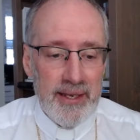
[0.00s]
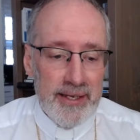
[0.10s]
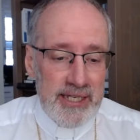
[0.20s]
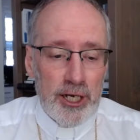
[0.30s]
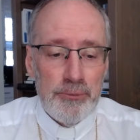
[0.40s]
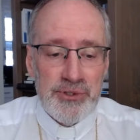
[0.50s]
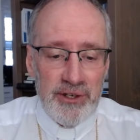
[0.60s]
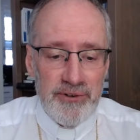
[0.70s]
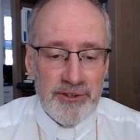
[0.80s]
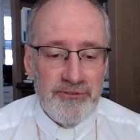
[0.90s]
C'est comme ça,
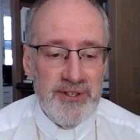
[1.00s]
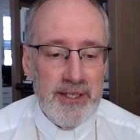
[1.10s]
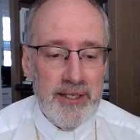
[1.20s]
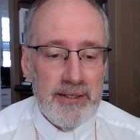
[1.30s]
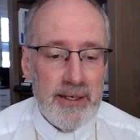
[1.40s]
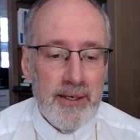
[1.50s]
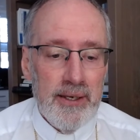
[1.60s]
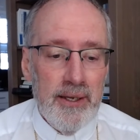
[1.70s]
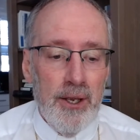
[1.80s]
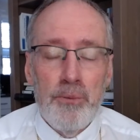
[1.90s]
votre fidélité.
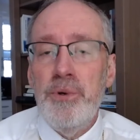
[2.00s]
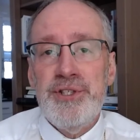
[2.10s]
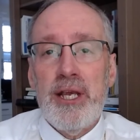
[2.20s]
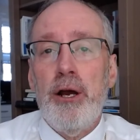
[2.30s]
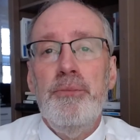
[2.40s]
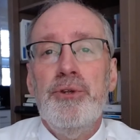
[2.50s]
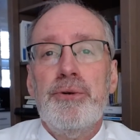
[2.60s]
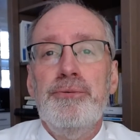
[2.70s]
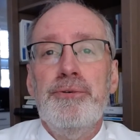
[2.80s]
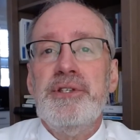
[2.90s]
Oui, c'est comme une
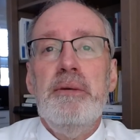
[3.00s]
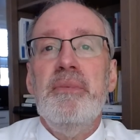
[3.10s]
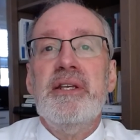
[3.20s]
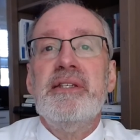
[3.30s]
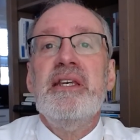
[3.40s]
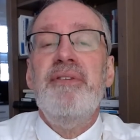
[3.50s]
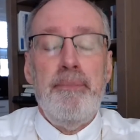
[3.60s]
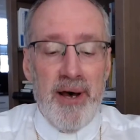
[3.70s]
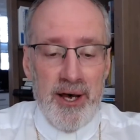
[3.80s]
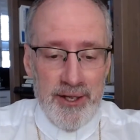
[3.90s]
rosée, mais qui
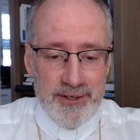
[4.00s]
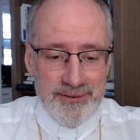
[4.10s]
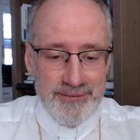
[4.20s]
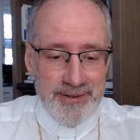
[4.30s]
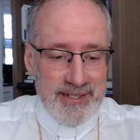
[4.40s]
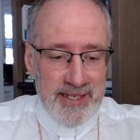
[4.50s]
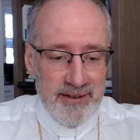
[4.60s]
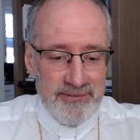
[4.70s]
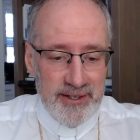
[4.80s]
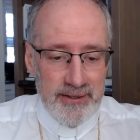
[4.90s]
s'évapore, qui s'en
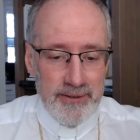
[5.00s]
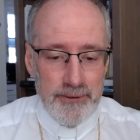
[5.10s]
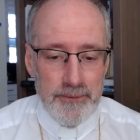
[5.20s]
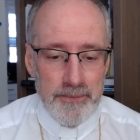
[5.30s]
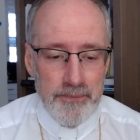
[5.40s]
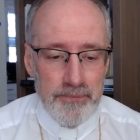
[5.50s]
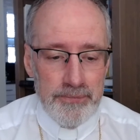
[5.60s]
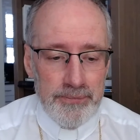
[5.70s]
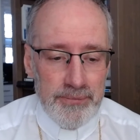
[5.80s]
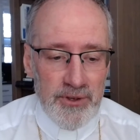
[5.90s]
va.
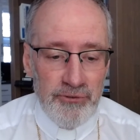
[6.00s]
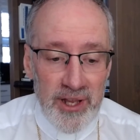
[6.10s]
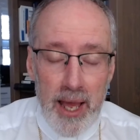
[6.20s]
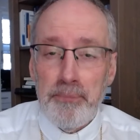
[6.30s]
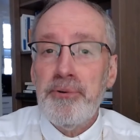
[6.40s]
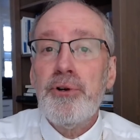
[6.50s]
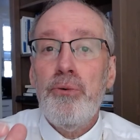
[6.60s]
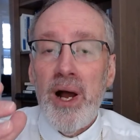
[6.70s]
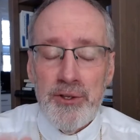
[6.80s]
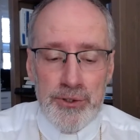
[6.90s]
Voilà
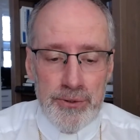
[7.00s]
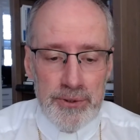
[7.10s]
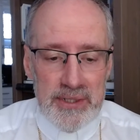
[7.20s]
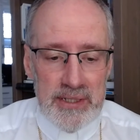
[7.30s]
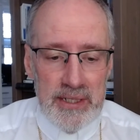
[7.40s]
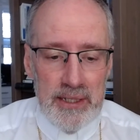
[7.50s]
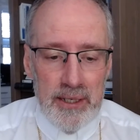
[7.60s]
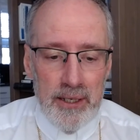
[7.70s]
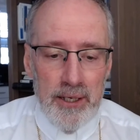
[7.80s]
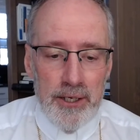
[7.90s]
pourquoi Dieu dit,
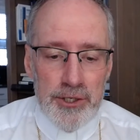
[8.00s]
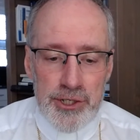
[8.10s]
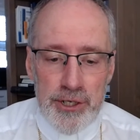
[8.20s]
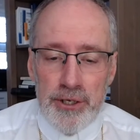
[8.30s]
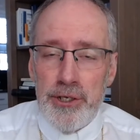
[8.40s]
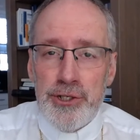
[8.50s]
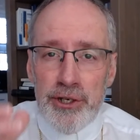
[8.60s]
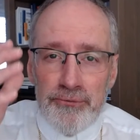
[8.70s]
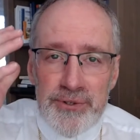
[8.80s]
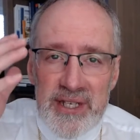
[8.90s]
je,
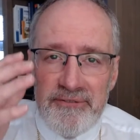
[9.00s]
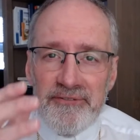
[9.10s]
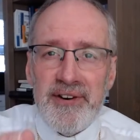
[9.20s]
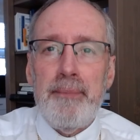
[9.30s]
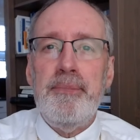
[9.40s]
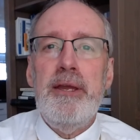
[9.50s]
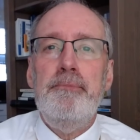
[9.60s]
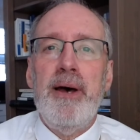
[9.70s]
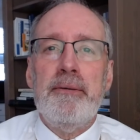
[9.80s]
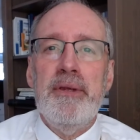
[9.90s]
vous ai frappé
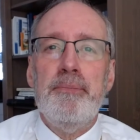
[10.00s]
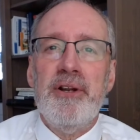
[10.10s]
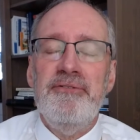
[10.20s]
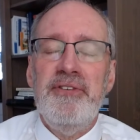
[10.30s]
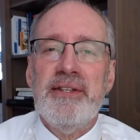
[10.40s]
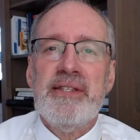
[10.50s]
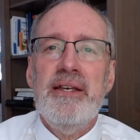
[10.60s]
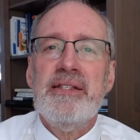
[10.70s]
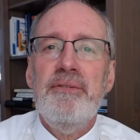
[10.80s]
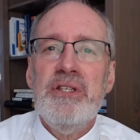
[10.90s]
par mes prophètes.
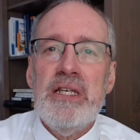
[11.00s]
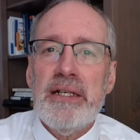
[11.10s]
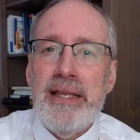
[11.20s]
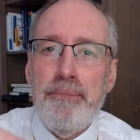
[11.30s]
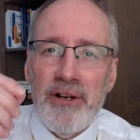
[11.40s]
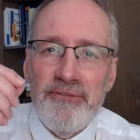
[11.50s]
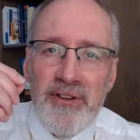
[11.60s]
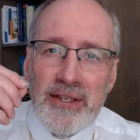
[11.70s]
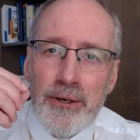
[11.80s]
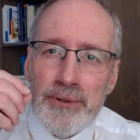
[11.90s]
Ça, veut dire que les
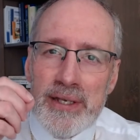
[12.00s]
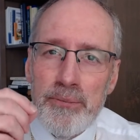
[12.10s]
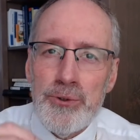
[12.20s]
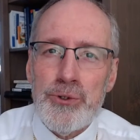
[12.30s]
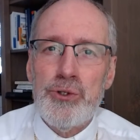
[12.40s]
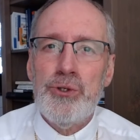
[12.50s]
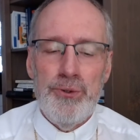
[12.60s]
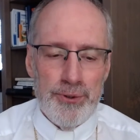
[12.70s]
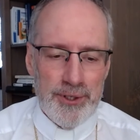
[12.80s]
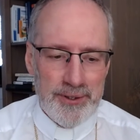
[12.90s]
prophètes, ils ont des mots
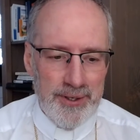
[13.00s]
durs.